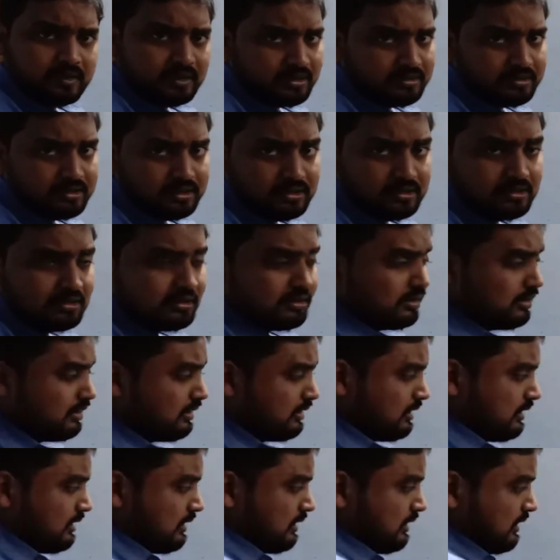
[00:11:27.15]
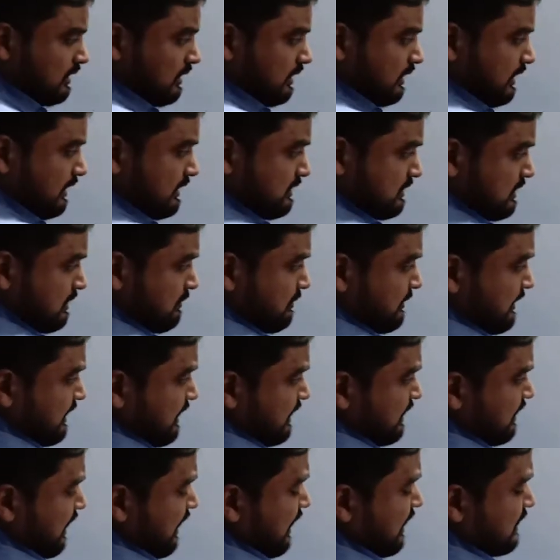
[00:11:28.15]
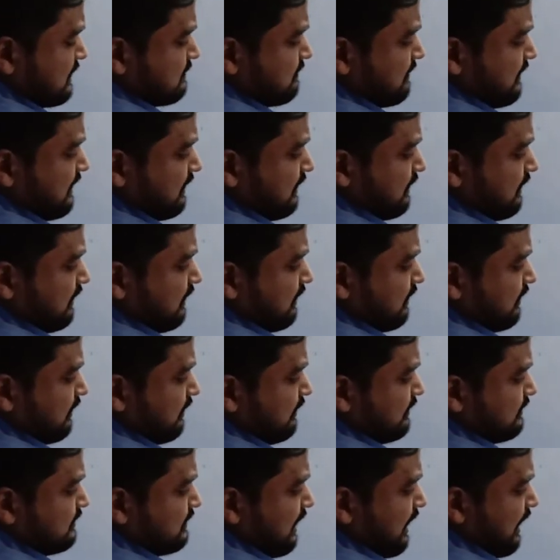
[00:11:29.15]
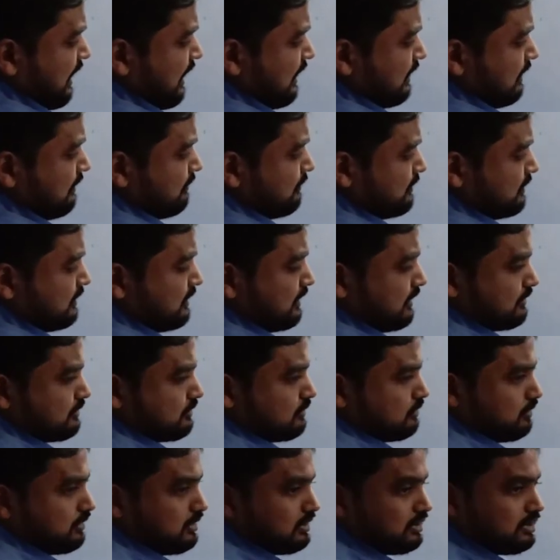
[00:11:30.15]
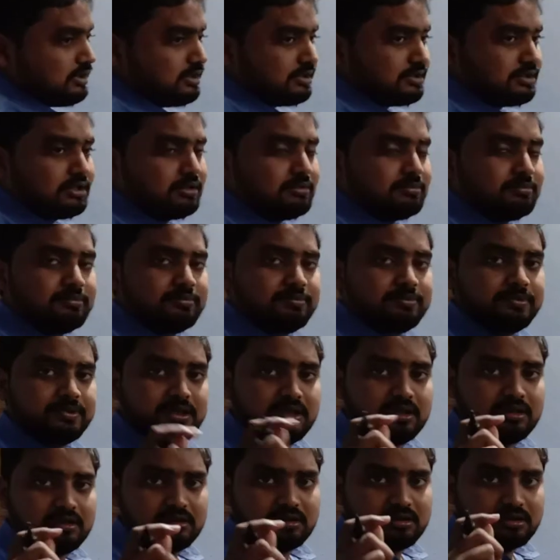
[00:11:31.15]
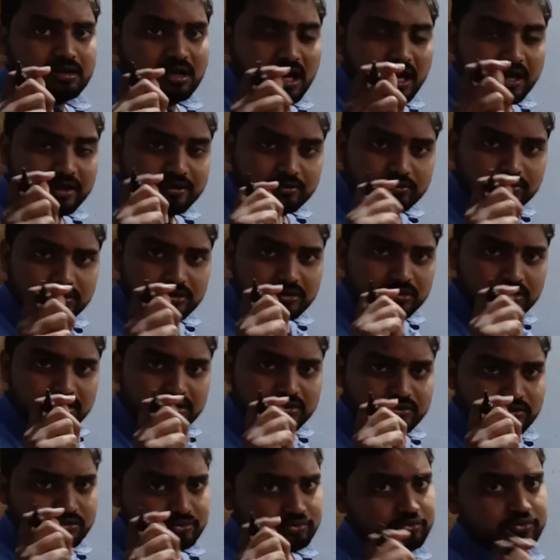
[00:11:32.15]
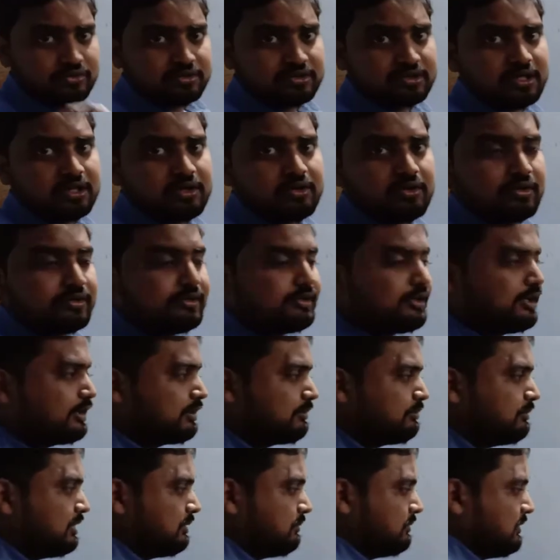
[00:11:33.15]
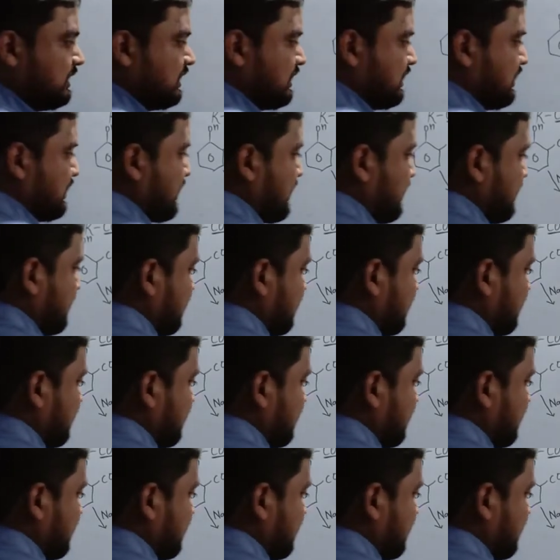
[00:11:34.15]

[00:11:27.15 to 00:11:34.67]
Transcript: ठीक इसकी बड़ी खास बात है इस आर एम जी एक्स को और किसी भी हाइड्रोजन के सोर्स के कांटेक्ट में हम लेके आए